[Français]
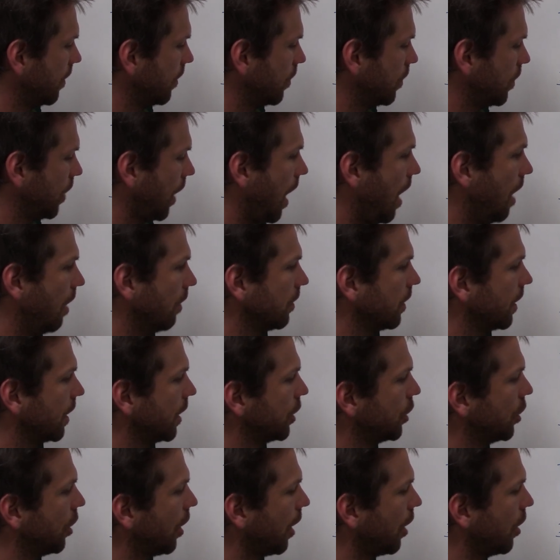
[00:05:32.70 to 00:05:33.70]
30,
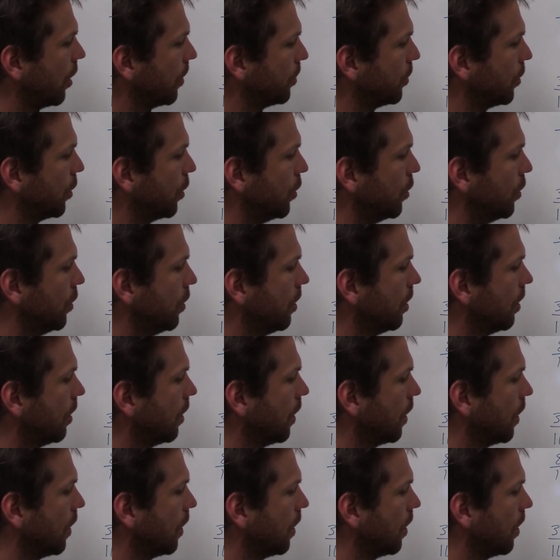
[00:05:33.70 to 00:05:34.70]
et j'aurais obtenu
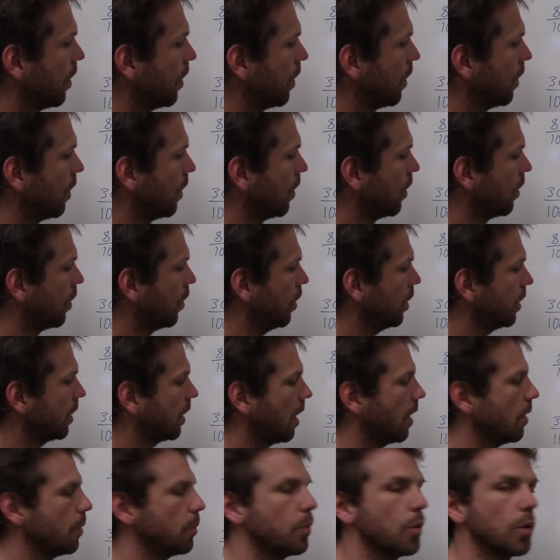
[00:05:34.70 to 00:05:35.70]
le
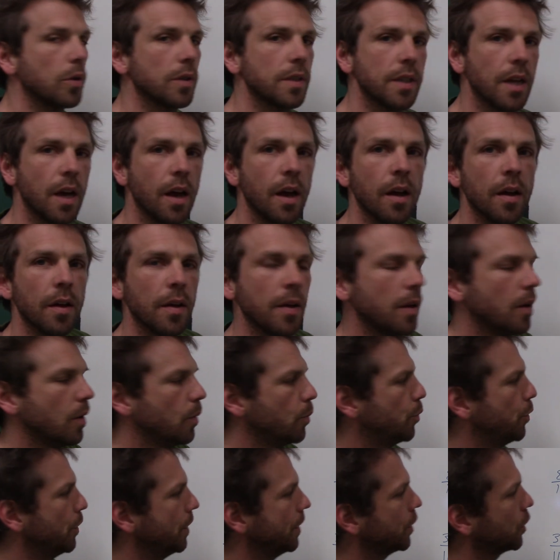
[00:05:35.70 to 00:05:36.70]
30
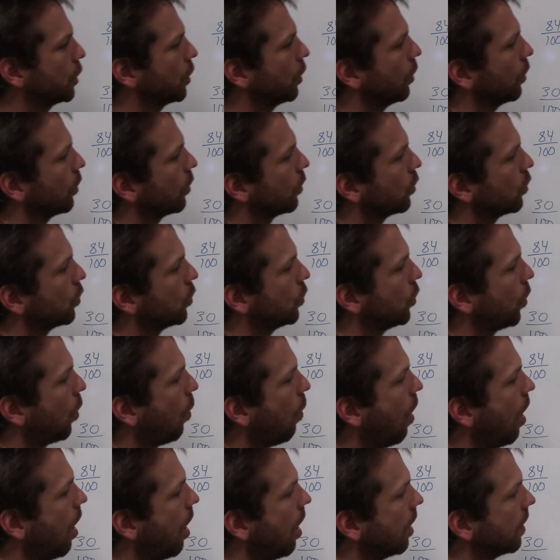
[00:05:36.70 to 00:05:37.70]
puisque
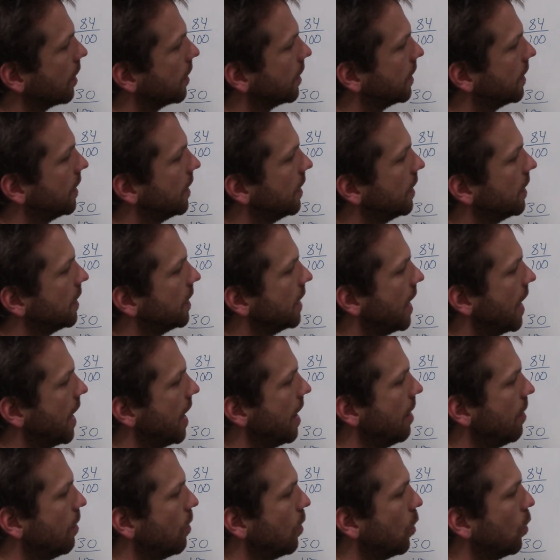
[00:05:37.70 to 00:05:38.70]
3
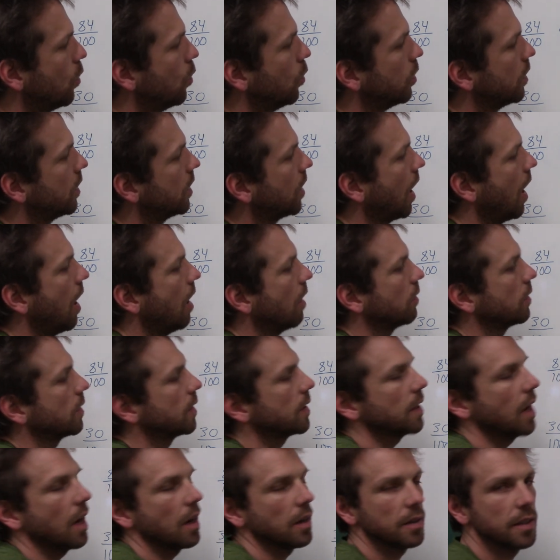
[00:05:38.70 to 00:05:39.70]
dixièmes ou 30
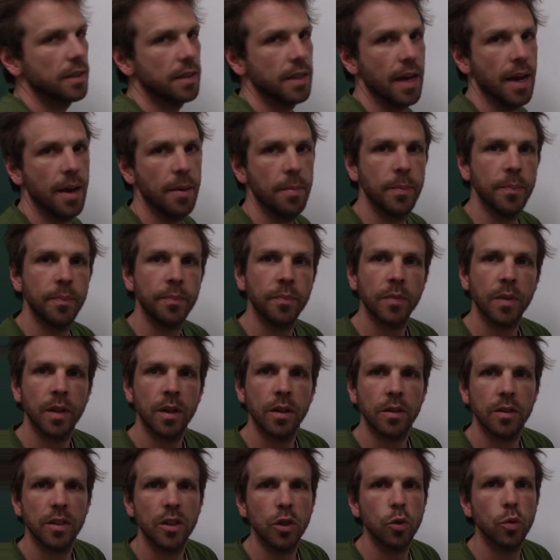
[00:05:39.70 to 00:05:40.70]
centièmes,
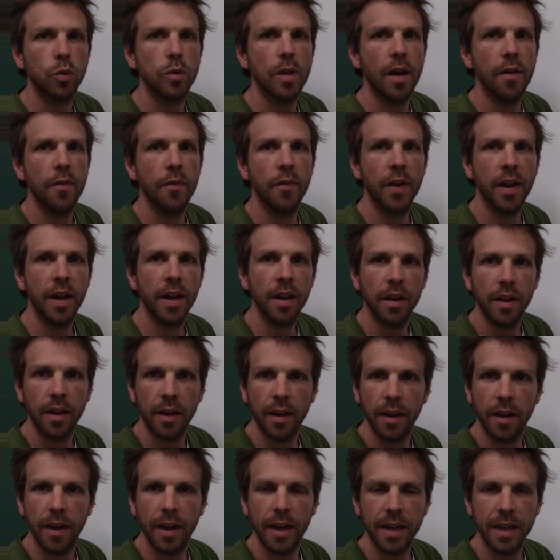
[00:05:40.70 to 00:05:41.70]
c'est tout à fait
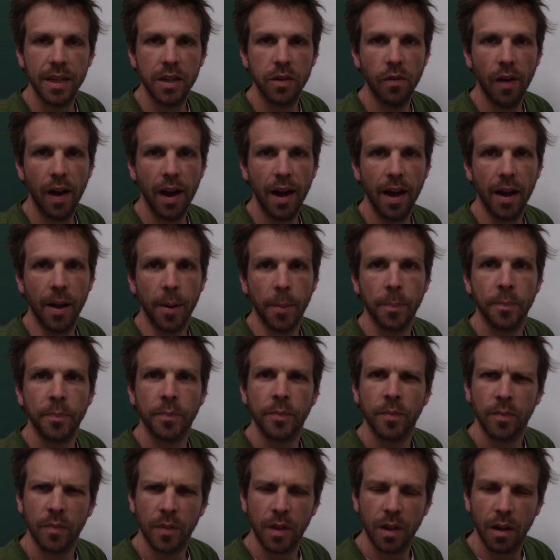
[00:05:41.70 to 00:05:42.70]
équivalent.
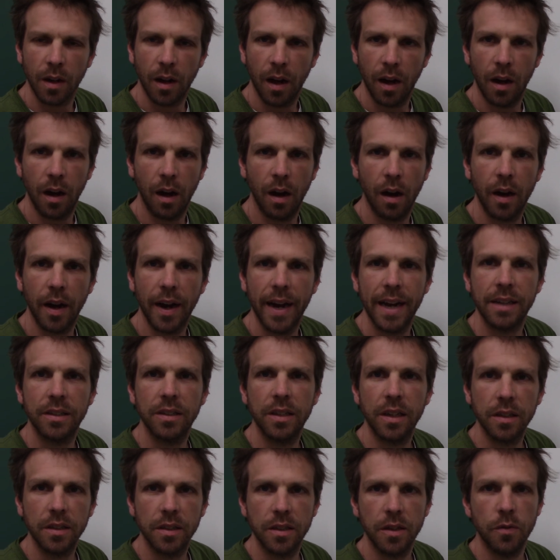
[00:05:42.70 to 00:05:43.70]
Alors,
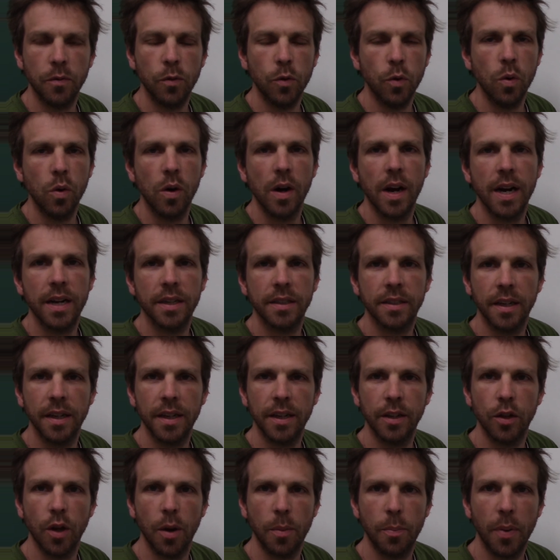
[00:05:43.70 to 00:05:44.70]
exercez-vous,
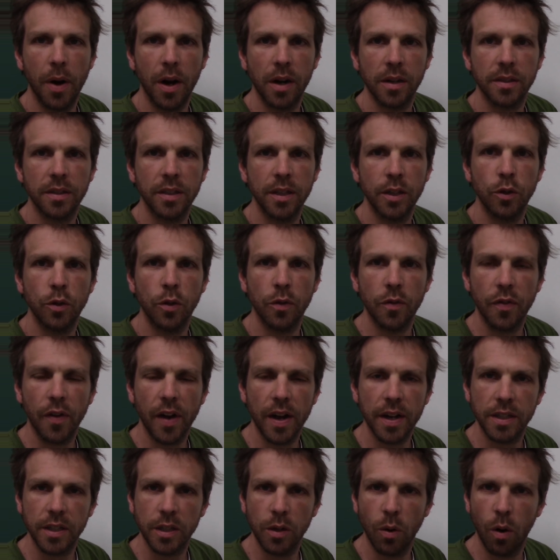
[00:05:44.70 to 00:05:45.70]
essayez de passer d'une
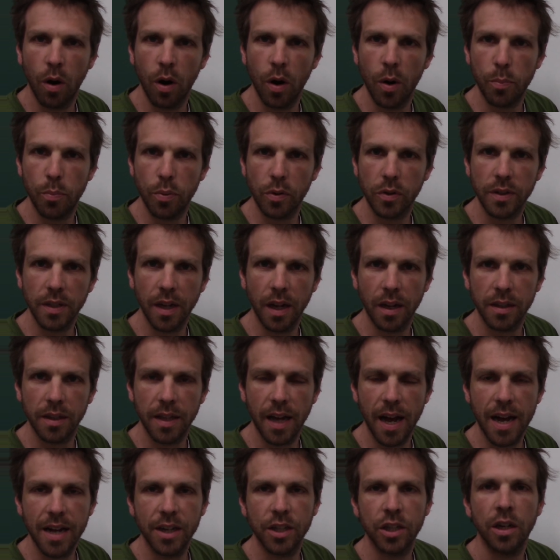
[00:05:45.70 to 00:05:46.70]
fraction à un
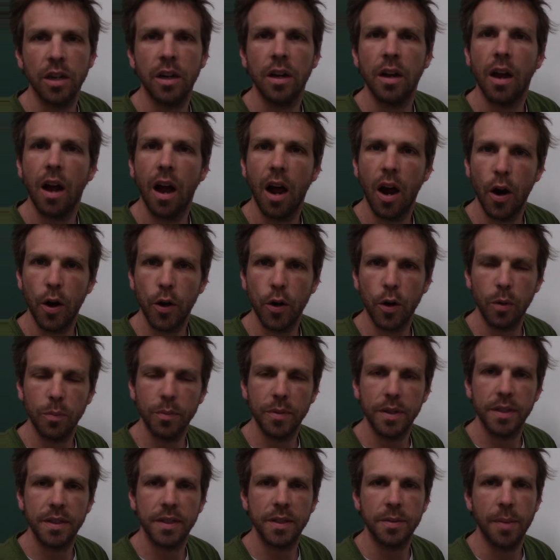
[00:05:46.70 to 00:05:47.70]
pourcentage à un nombre
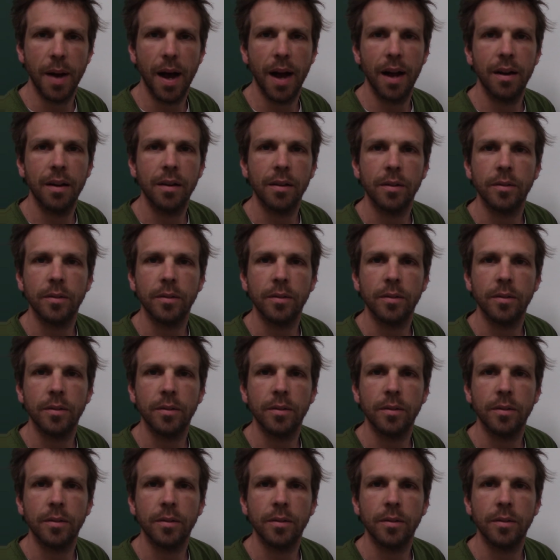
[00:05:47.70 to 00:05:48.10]
décimal.